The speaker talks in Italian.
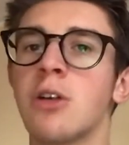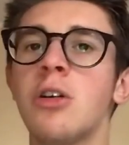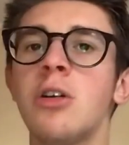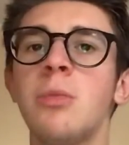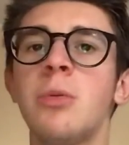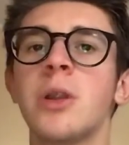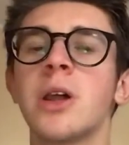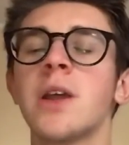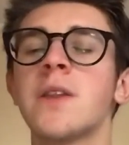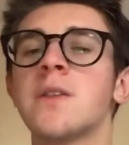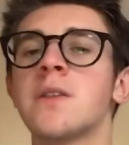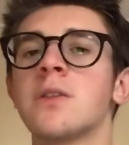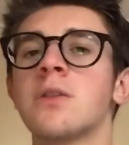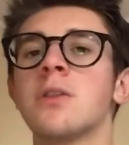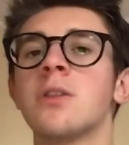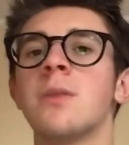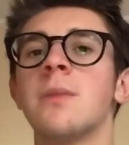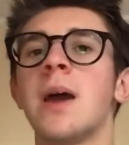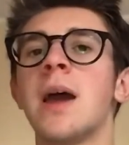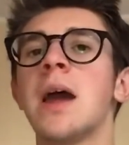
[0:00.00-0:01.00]
Colpo ragazzi
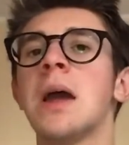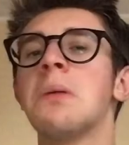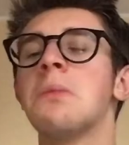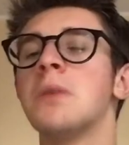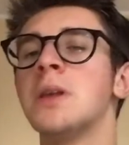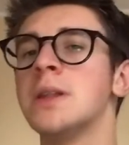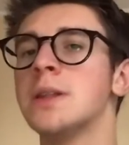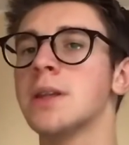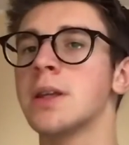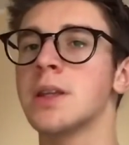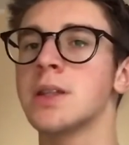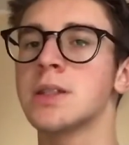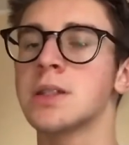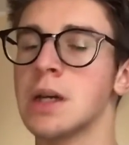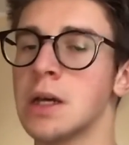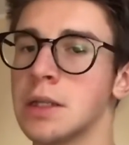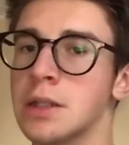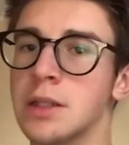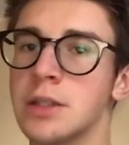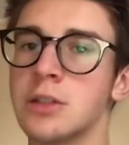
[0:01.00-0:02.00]
secondo me
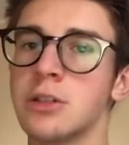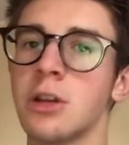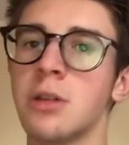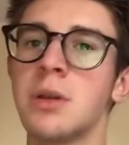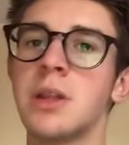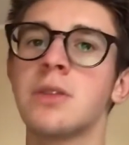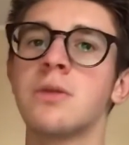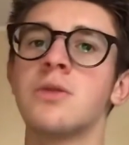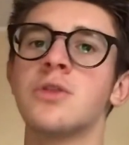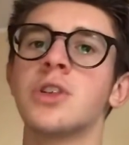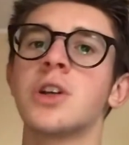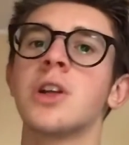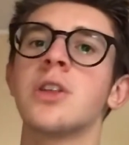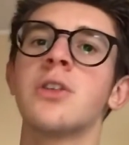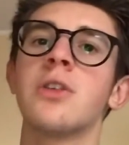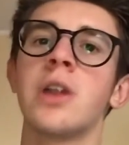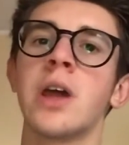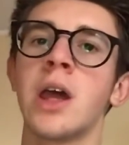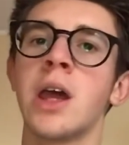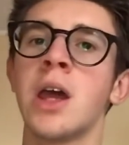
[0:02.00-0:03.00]
interessante, sicuramente un
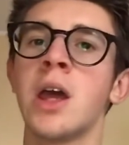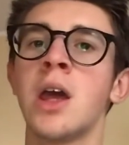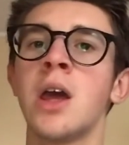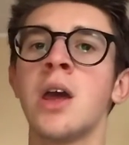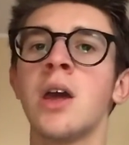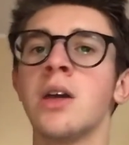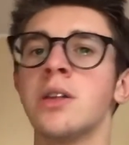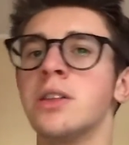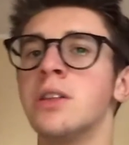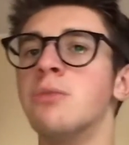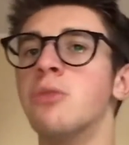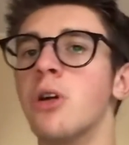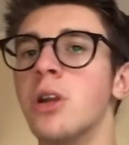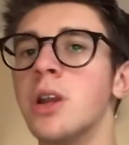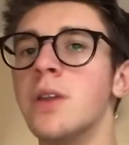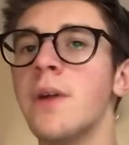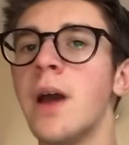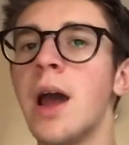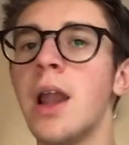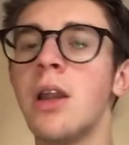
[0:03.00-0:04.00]
giocatore di buon
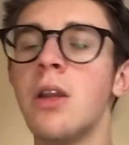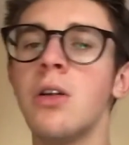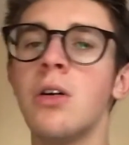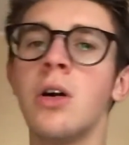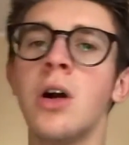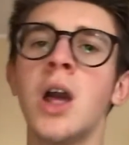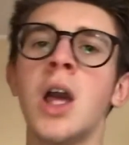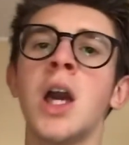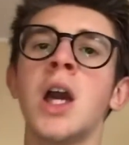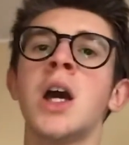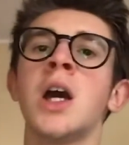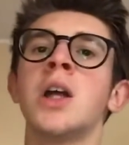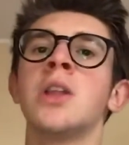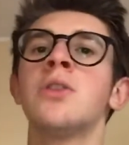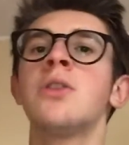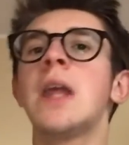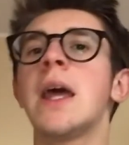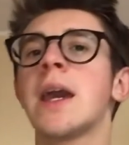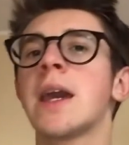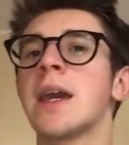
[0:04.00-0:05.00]
livello,
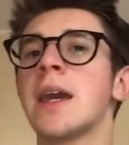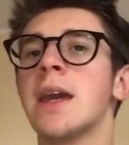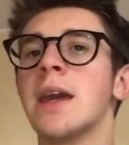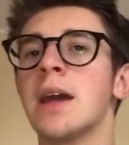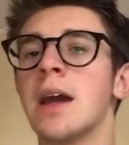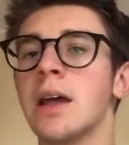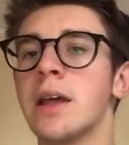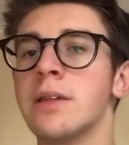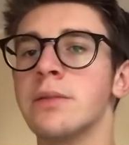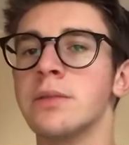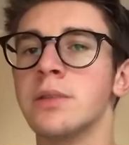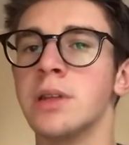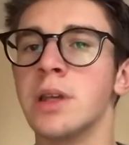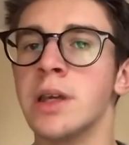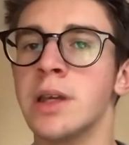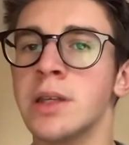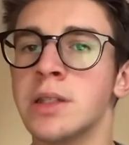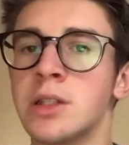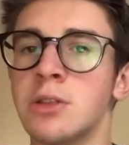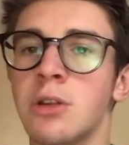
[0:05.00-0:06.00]
non è che
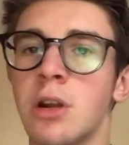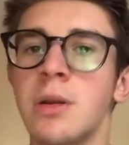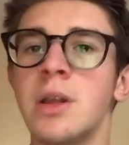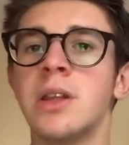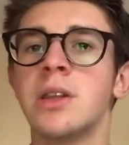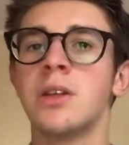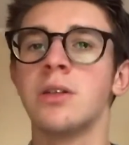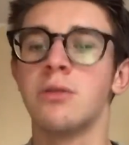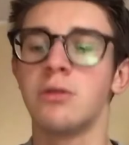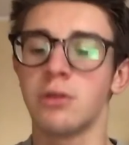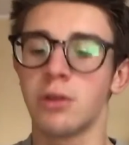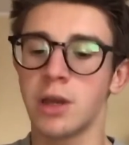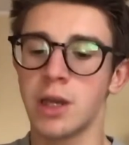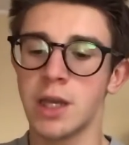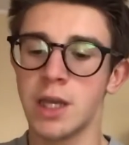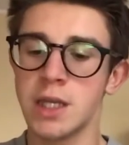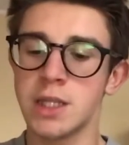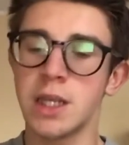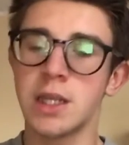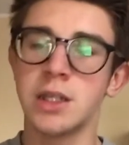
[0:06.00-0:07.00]
eh, sicuramente uno
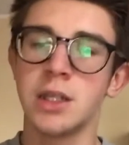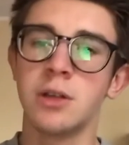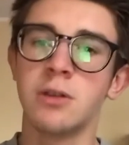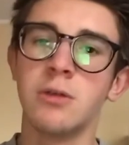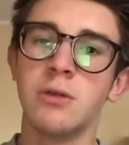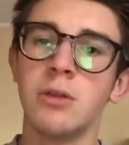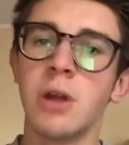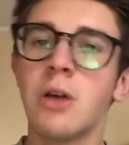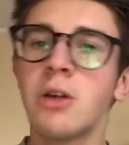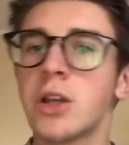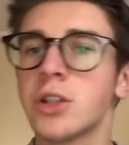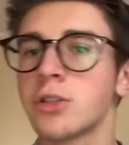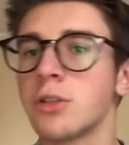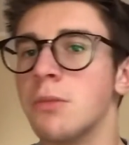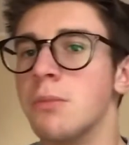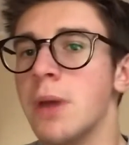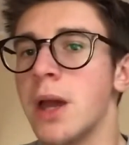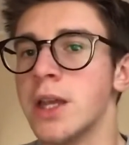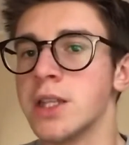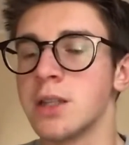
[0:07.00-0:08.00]
che sei sicuro, è una
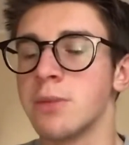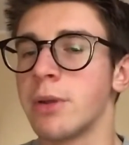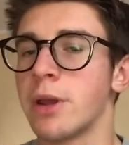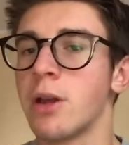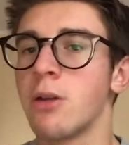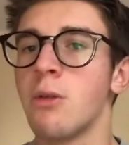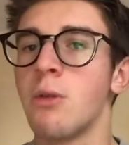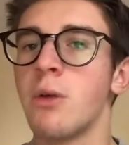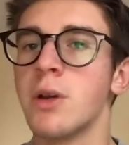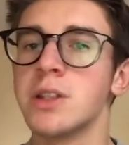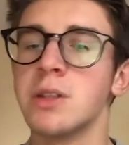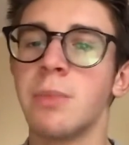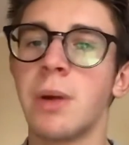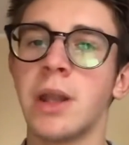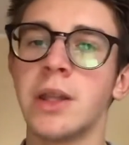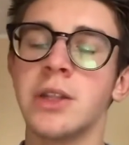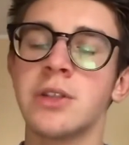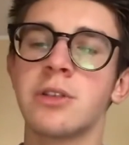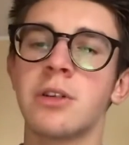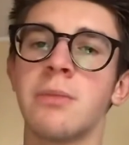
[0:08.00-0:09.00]
scommessa, perché comunque si
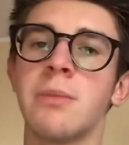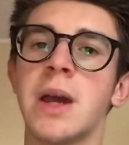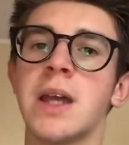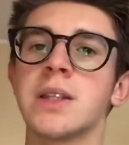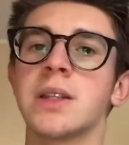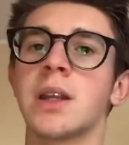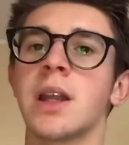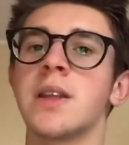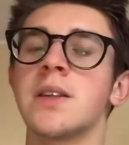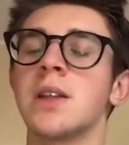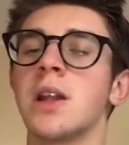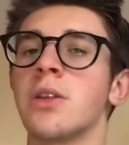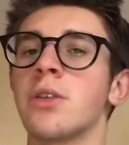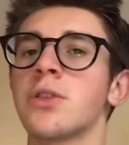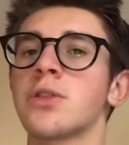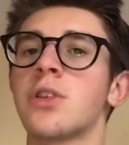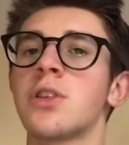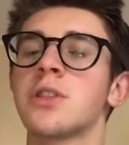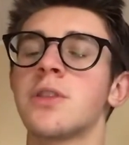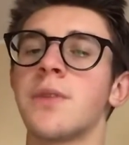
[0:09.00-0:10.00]
parla di scommessa, ragazzi,
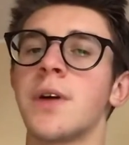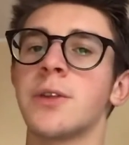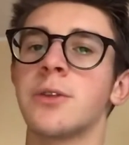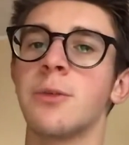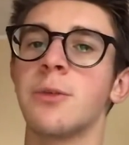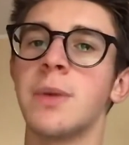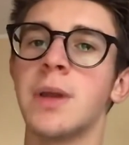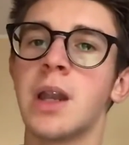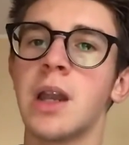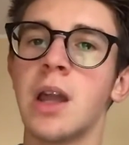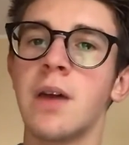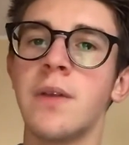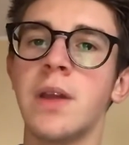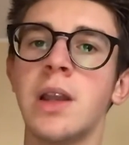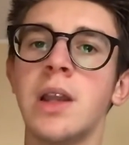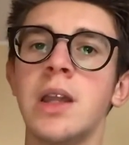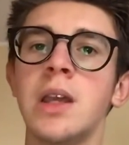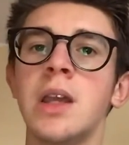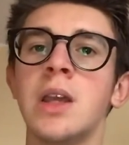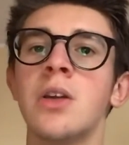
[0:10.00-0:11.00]
l'anno scorso ha fatto bene
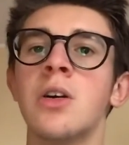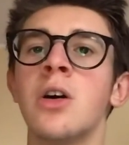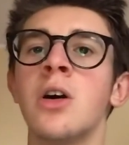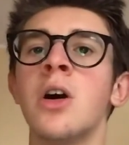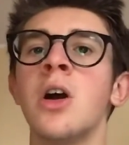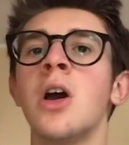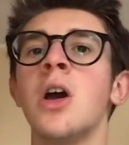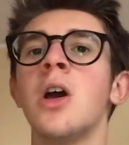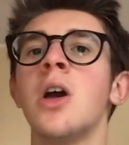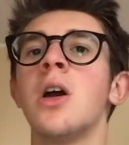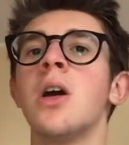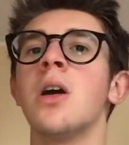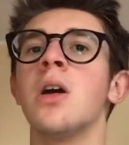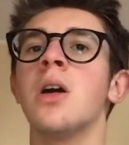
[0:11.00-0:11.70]
all'Avellino,